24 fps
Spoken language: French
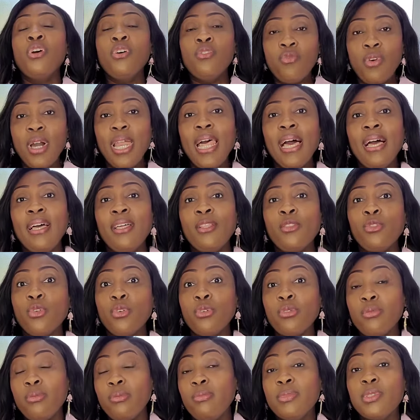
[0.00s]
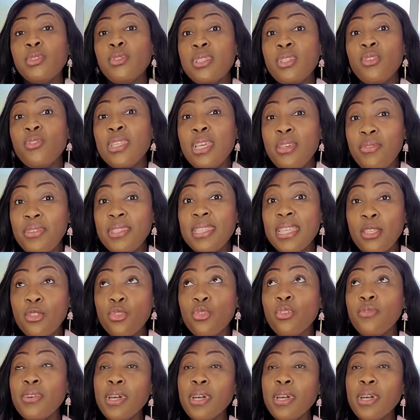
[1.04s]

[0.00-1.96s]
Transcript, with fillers: Voilà, donc c'est aussi une invitation